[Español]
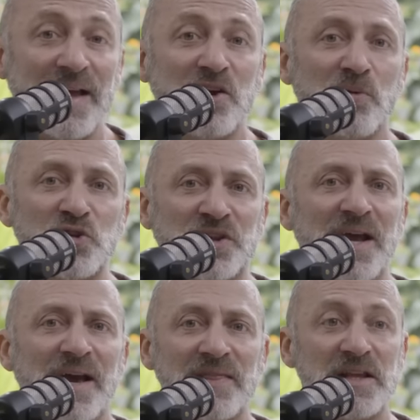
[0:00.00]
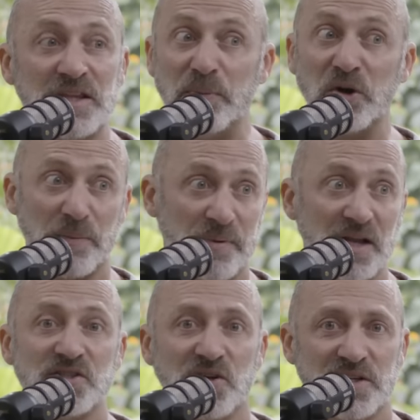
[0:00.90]
hay como tres grandes tipos de
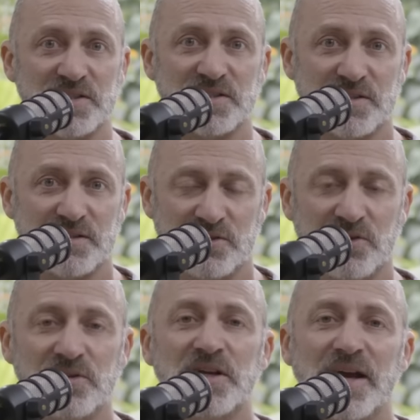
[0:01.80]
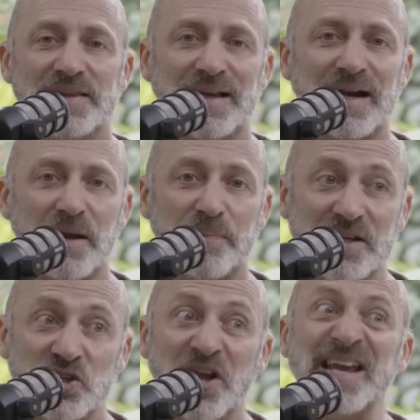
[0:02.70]
respiraciones. ¿no? Está la
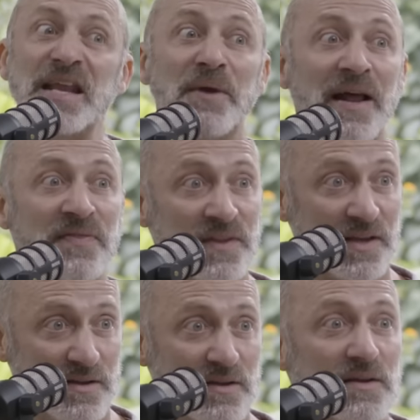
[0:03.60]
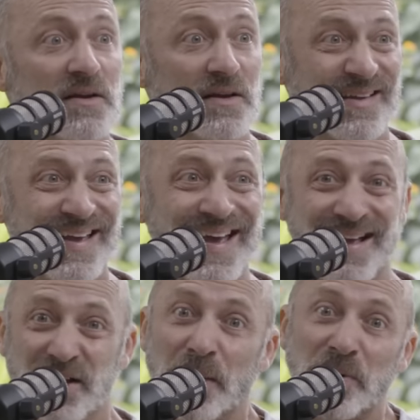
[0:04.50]
respiración equilibrante,
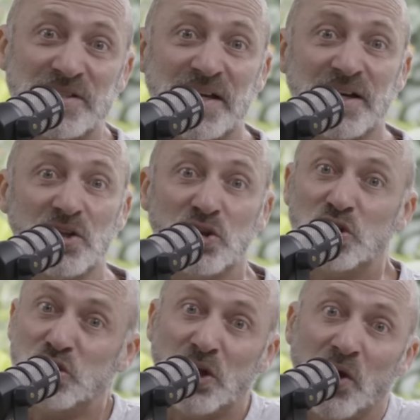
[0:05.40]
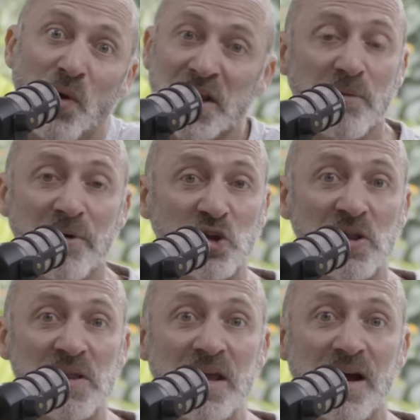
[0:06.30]
que la puedes hacer en cualquier momento
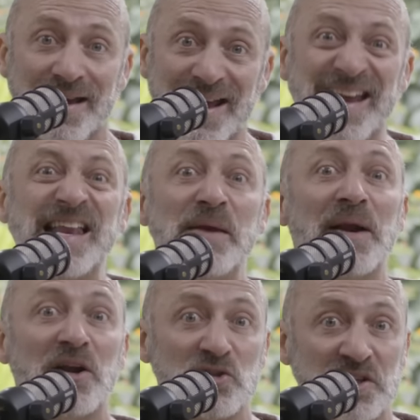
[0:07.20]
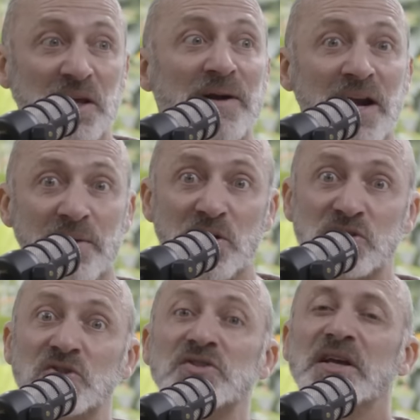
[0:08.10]
del día, que equilibra los sistemas
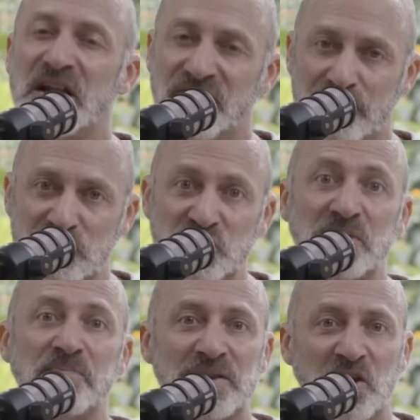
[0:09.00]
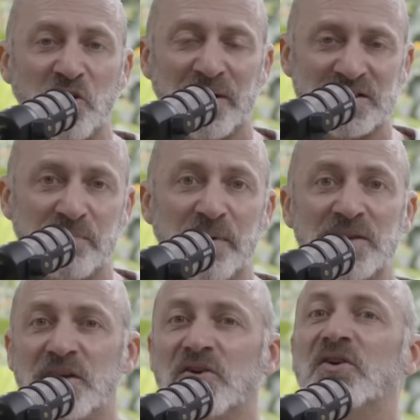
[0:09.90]
nerviosos, el famoso simpático
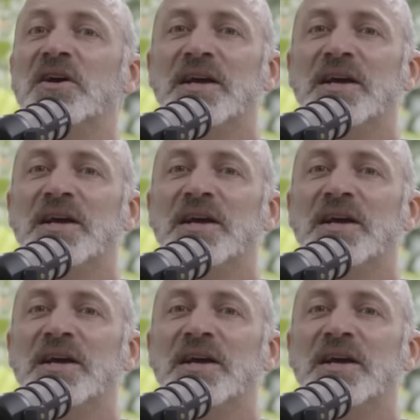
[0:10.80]
parasimpático,